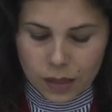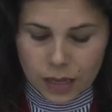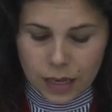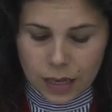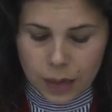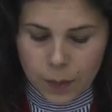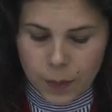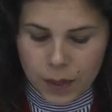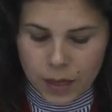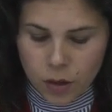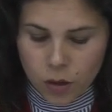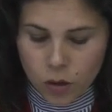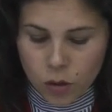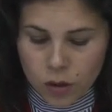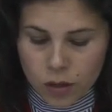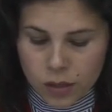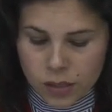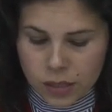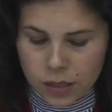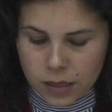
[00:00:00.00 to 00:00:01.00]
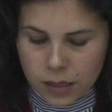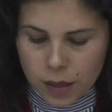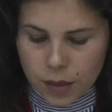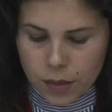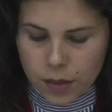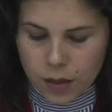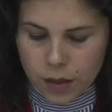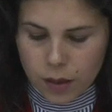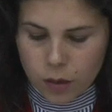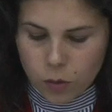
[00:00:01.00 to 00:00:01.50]
El periodo de
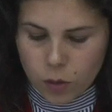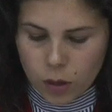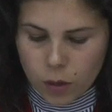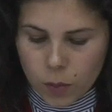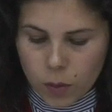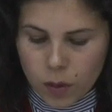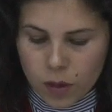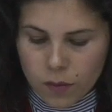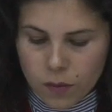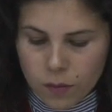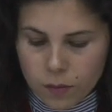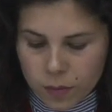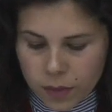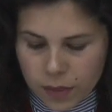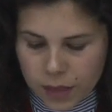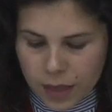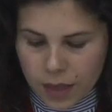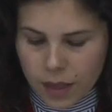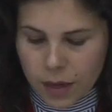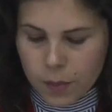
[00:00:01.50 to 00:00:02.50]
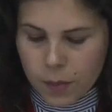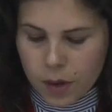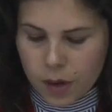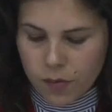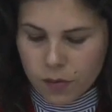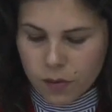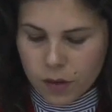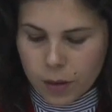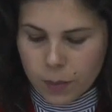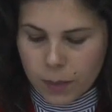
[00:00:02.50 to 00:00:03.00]
existencia del cuerpo de, dama damas
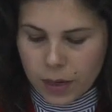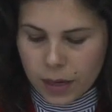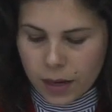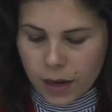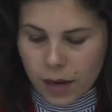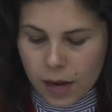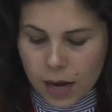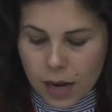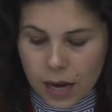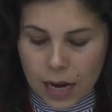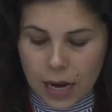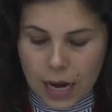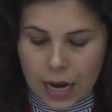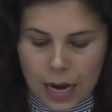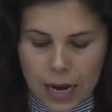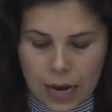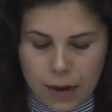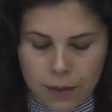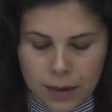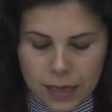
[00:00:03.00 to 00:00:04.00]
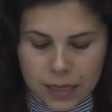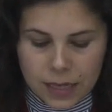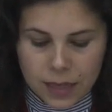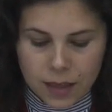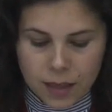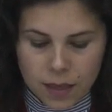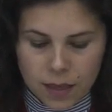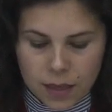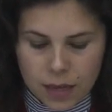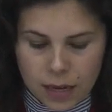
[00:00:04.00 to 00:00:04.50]
enfermeras abarca
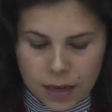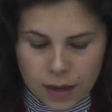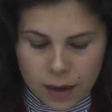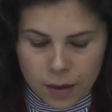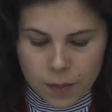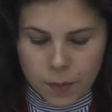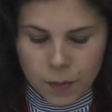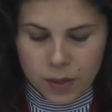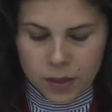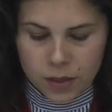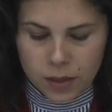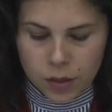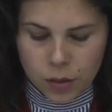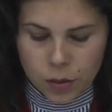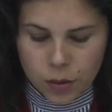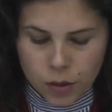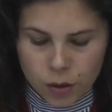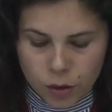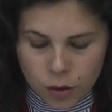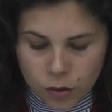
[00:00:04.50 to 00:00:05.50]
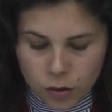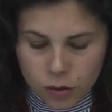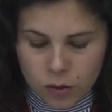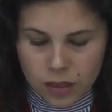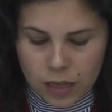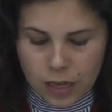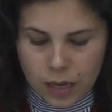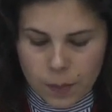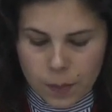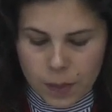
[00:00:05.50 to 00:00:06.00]
desde la impartición
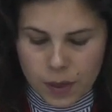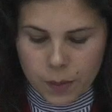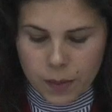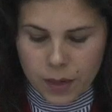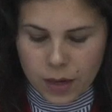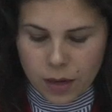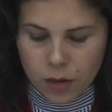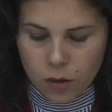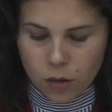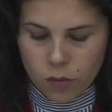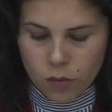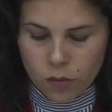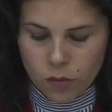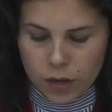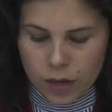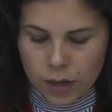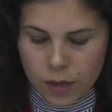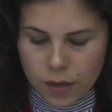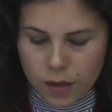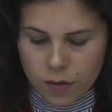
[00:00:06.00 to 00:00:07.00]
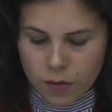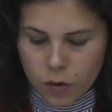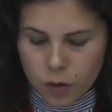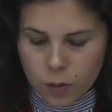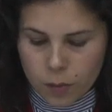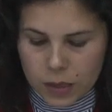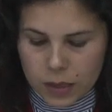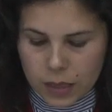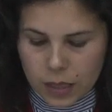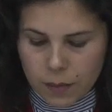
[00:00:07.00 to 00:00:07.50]
de las primeras conferencias
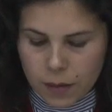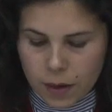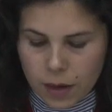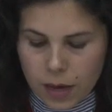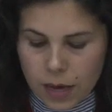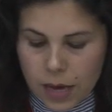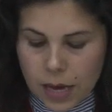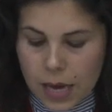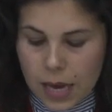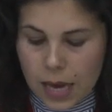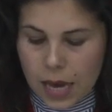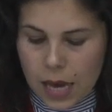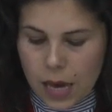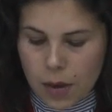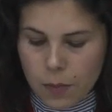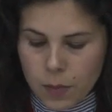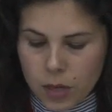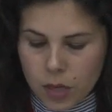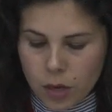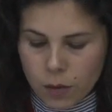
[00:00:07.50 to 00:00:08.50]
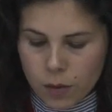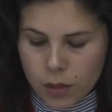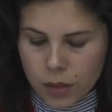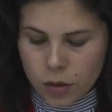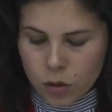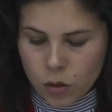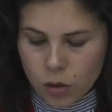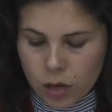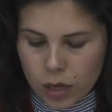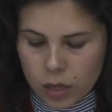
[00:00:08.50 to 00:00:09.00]
formativas en
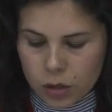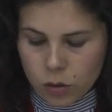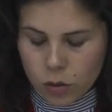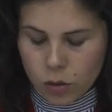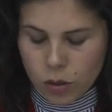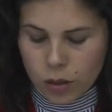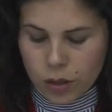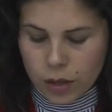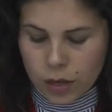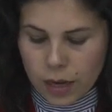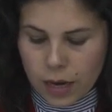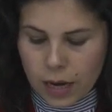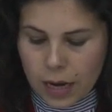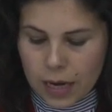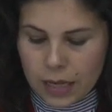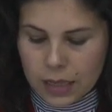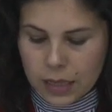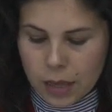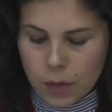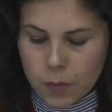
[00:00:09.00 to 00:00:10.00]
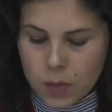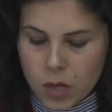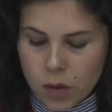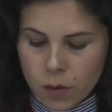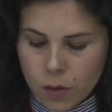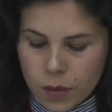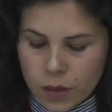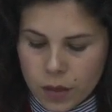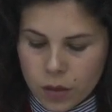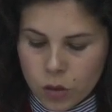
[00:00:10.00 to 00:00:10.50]
1914 hasta
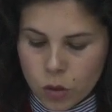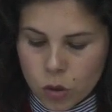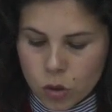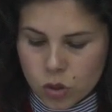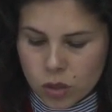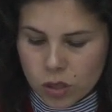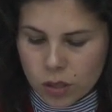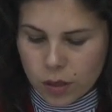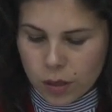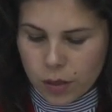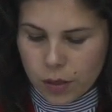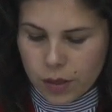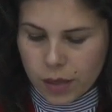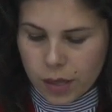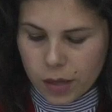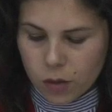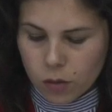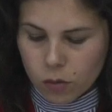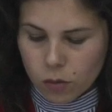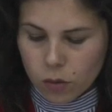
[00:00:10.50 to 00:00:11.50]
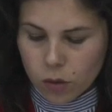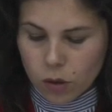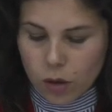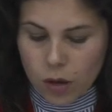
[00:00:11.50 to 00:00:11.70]
1985,